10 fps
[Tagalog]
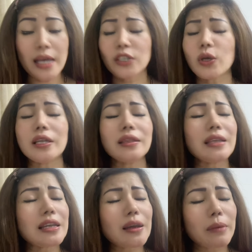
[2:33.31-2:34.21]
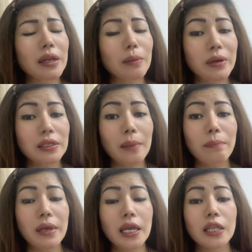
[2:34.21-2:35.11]
So hindi naman ibig
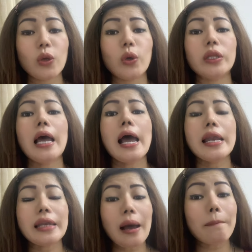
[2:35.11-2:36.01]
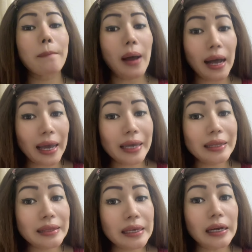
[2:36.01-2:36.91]
sabihin nun na baka
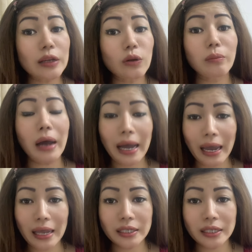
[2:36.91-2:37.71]
hindi ka nun mahal.